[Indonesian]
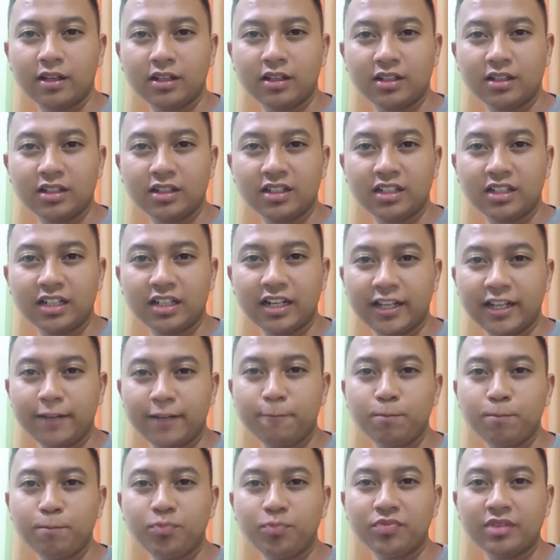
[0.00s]

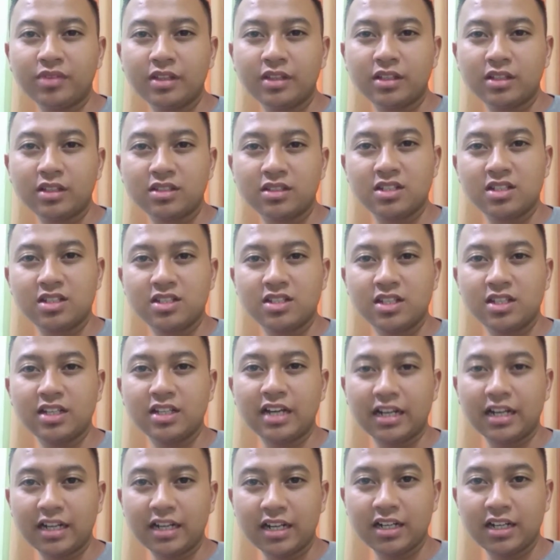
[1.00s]
ngelem sisi
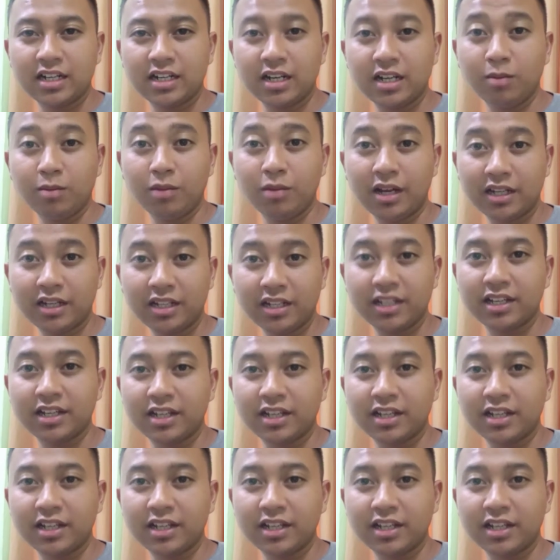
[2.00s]
kanan dan belakang